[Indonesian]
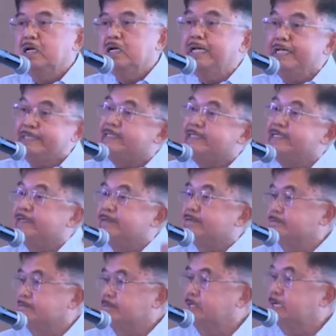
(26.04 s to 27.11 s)
Dia Cina,
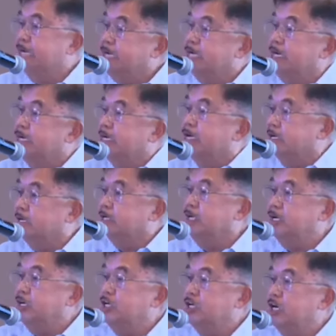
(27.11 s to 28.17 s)
dia India.
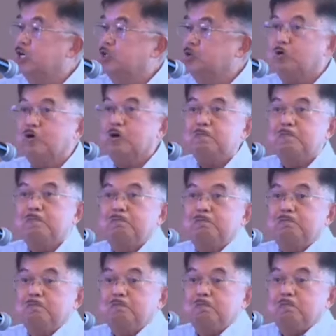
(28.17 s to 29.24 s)
India itu orang
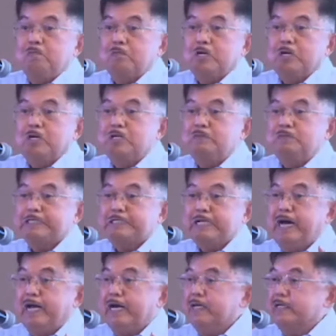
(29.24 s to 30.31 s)

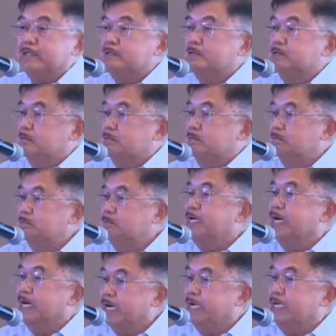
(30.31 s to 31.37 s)
gemetaran kalau
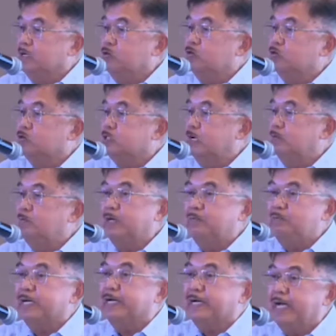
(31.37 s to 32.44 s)
biar aja dulu saya
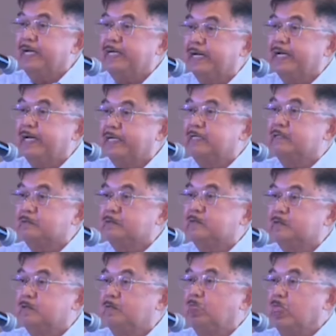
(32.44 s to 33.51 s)
bilang biar aja dan
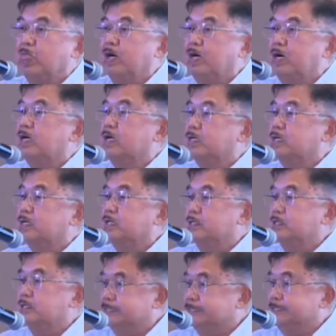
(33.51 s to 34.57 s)
itu uh,
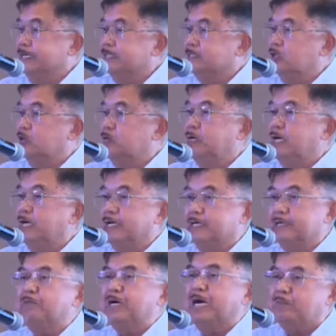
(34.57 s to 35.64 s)
stres kalau menikah
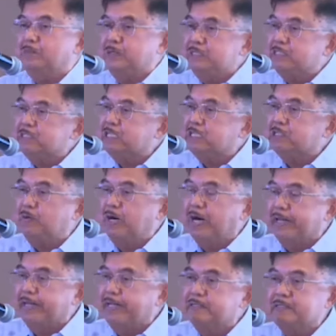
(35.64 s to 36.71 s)
berapa sih stres
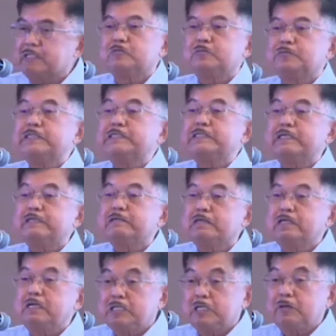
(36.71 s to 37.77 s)
paling tinggi satu persen
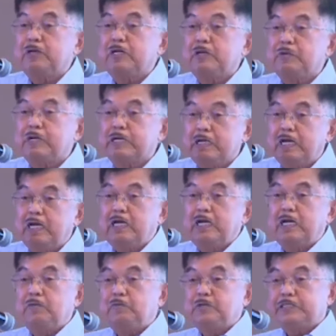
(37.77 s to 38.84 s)
tapi lebih,
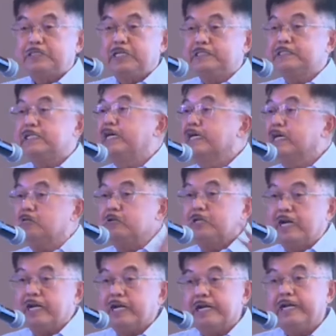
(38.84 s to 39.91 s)
lebih stres lagi kalau
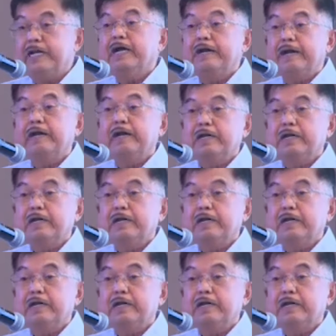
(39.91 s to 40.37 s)
tidak ada kerjaan